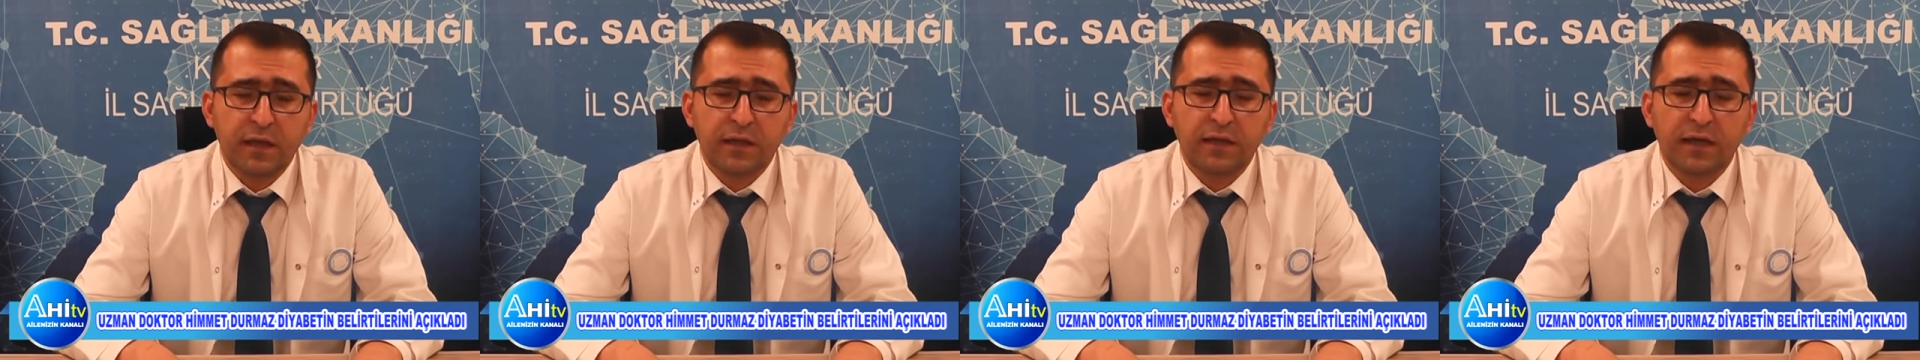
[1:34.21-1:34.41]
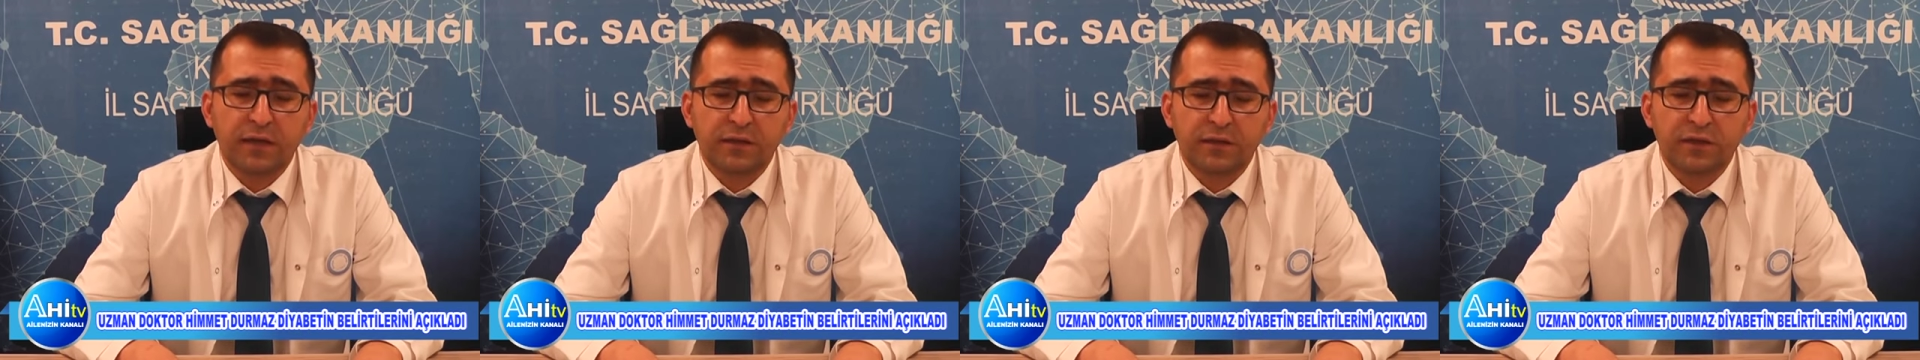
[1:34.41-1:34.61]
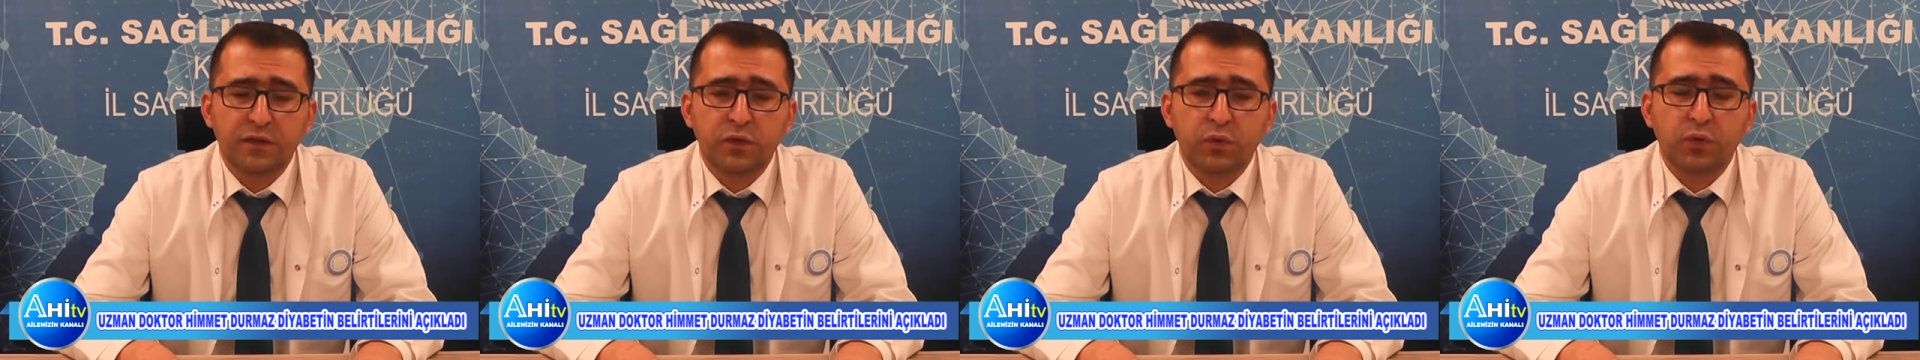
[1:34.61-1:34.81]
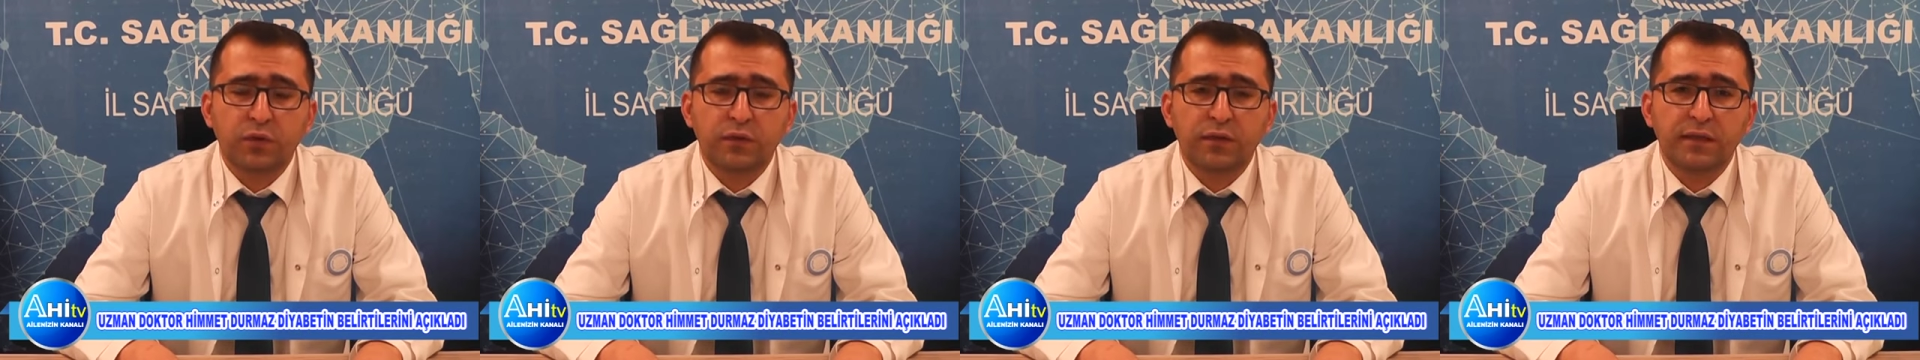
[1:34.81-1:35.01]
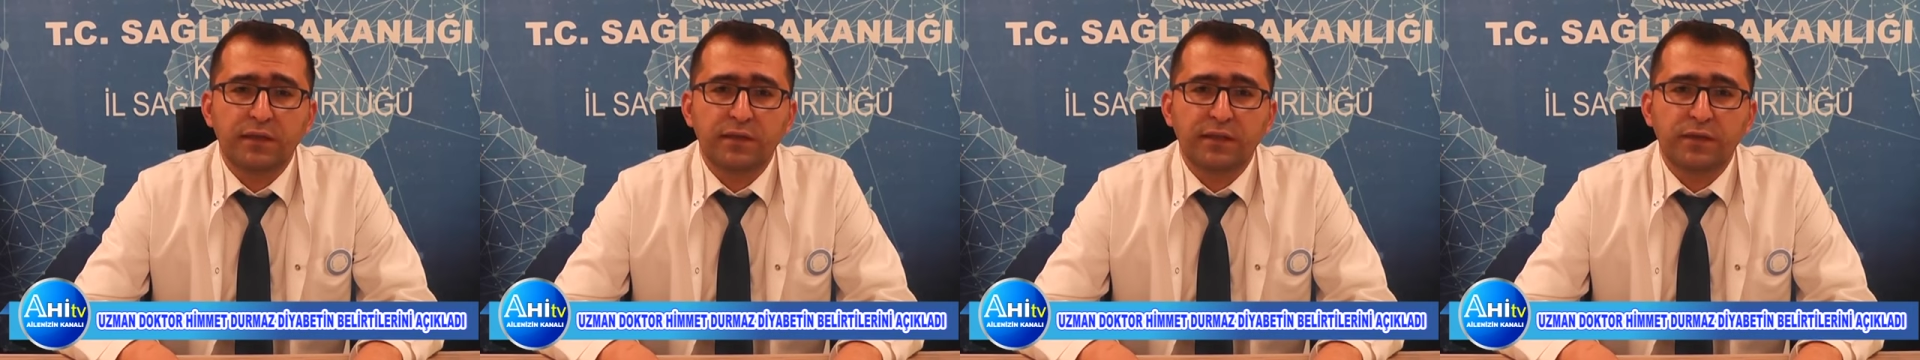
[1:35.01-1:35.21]
yaklaşık
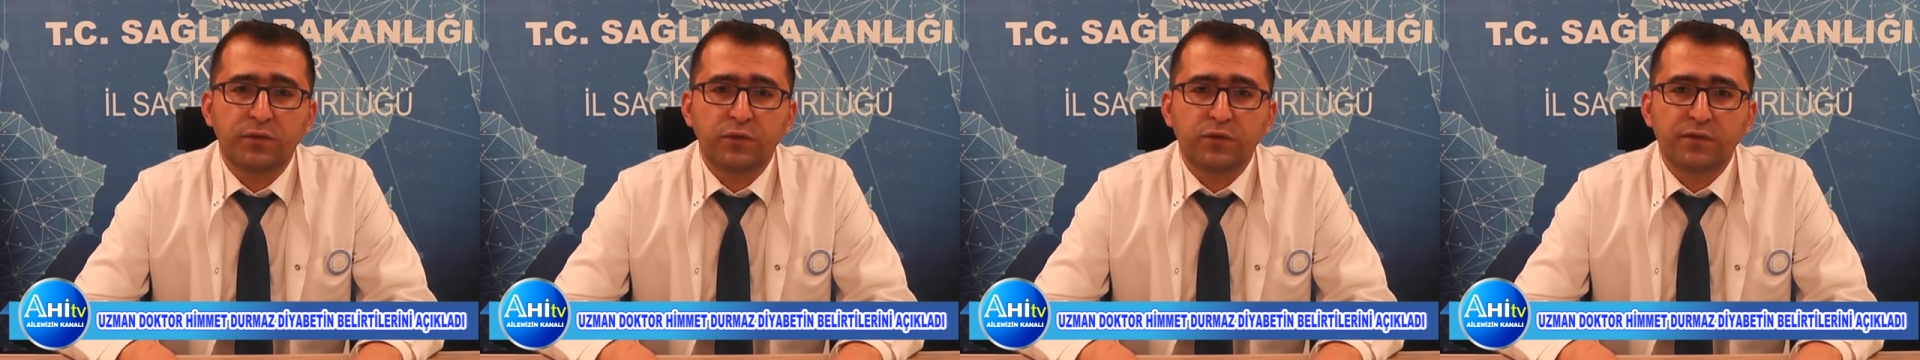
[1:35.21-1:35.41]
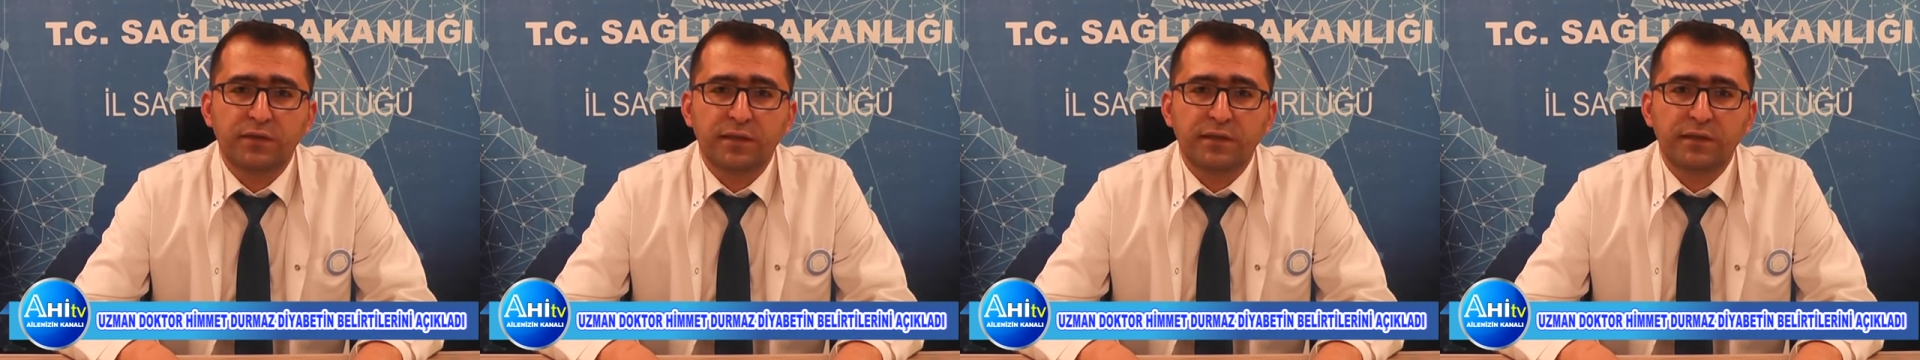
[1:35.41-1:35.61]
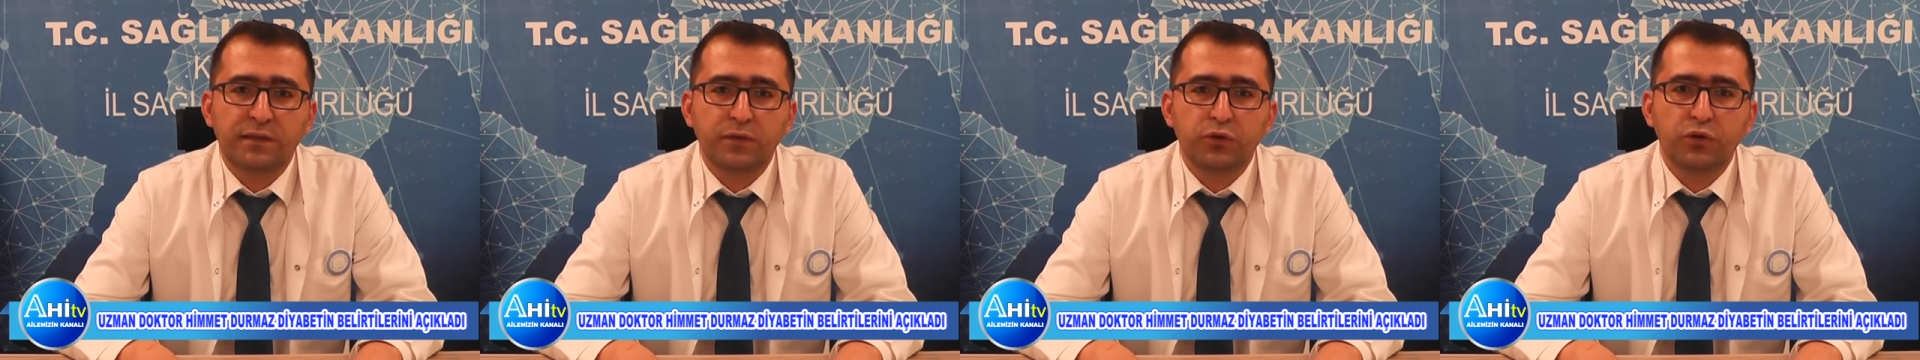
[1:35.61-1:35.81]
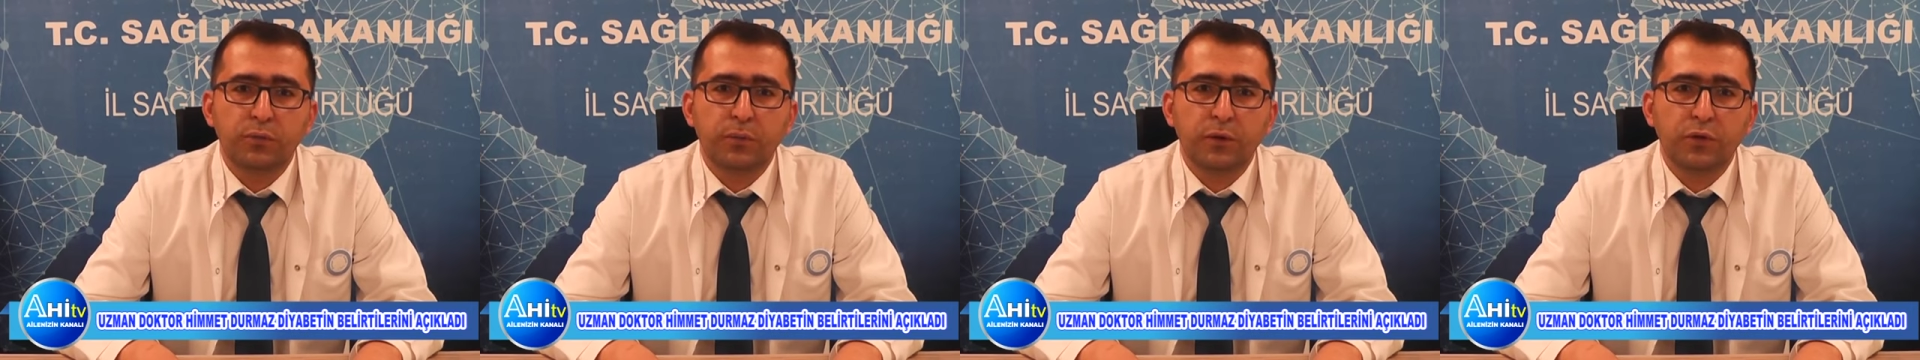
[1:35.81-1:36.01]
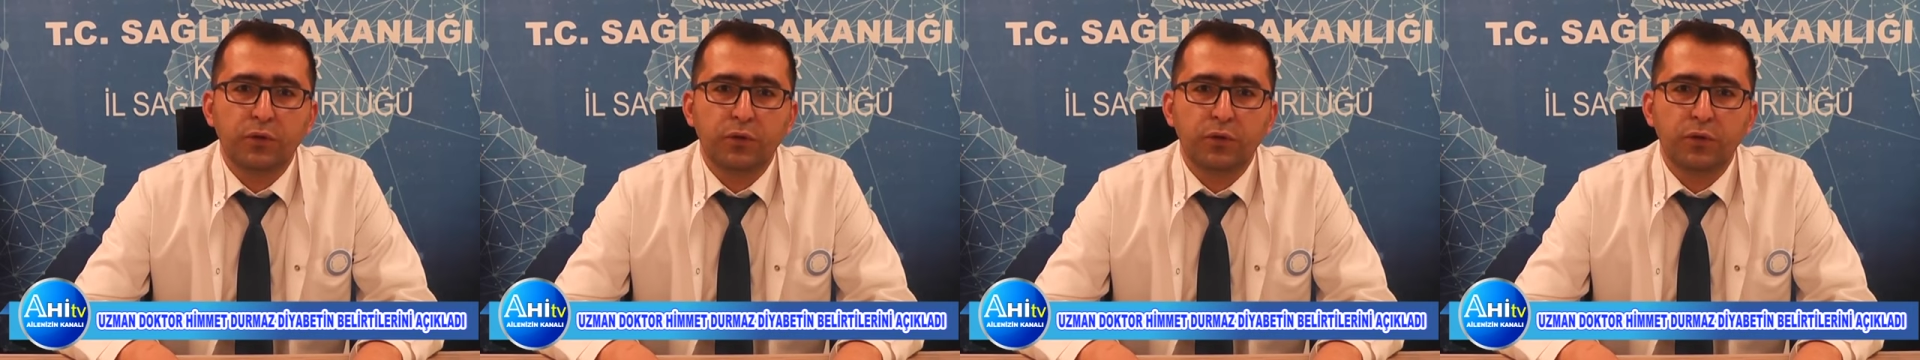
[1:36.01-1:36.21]
olarak 783
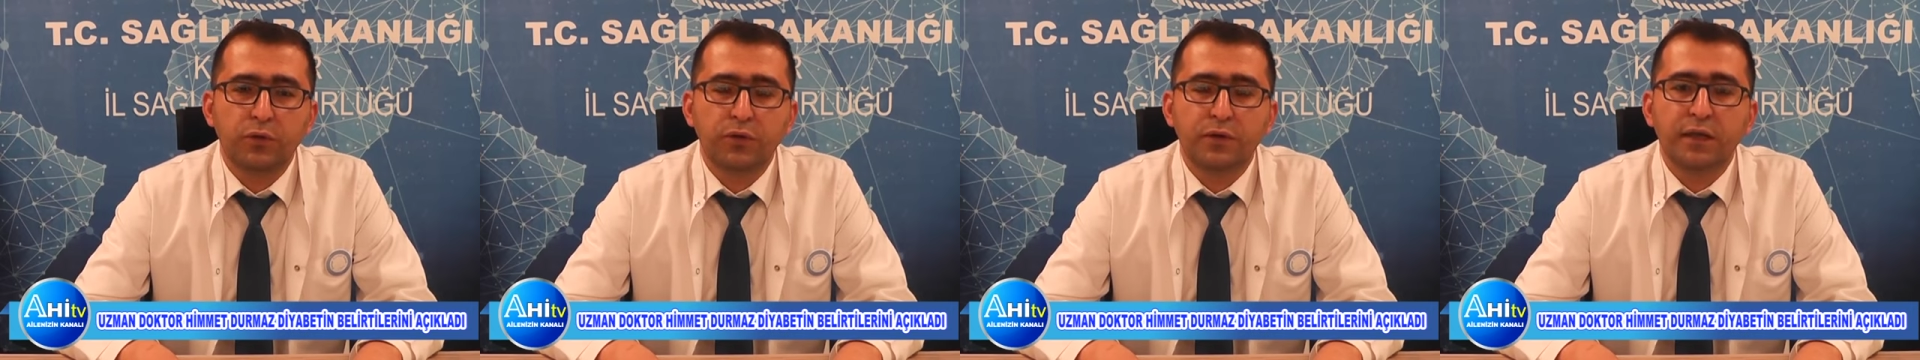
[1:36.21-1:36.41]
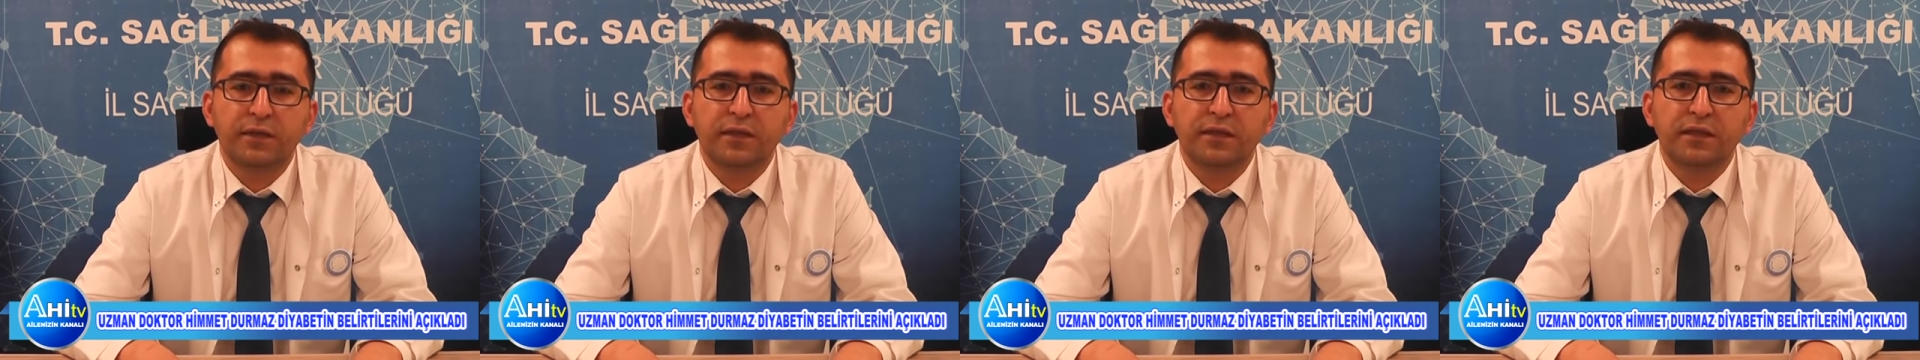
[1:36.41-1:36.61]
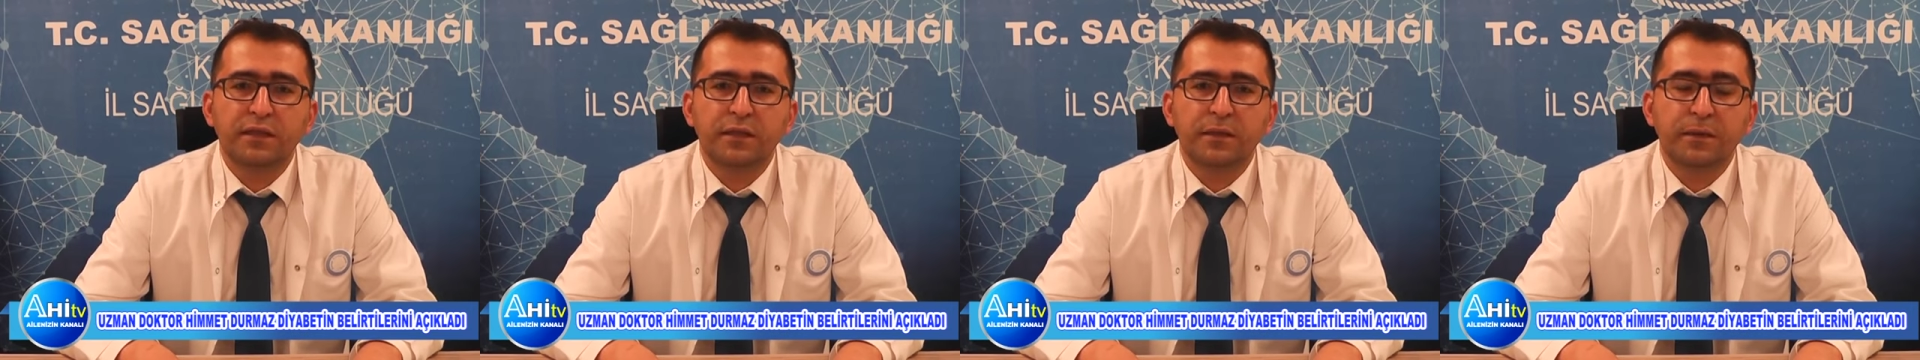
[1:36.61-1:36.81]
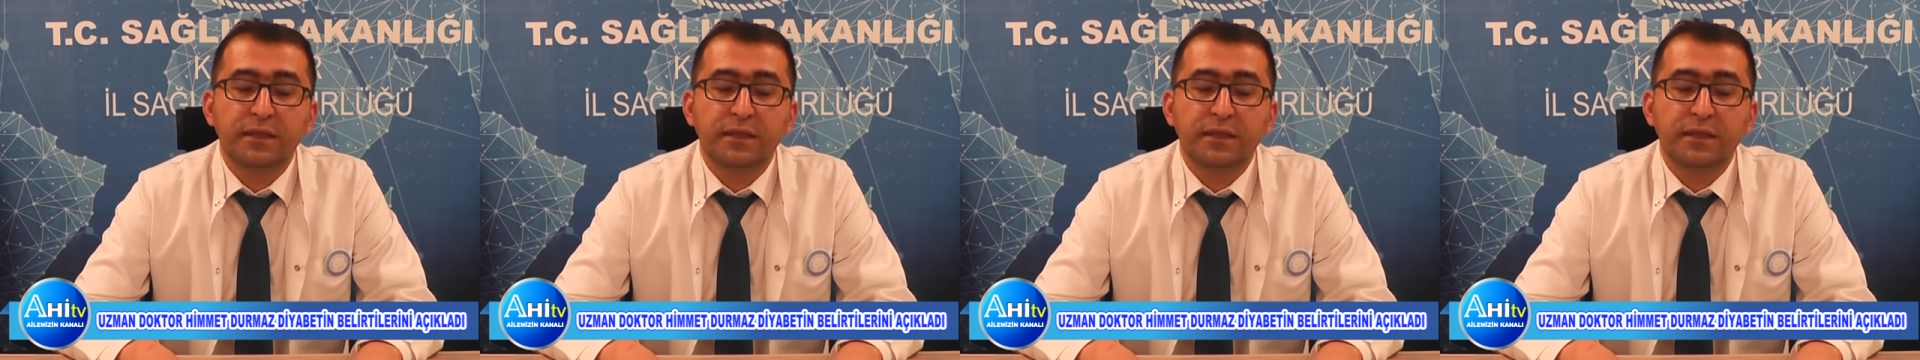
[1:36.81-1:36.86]
milyon dünyada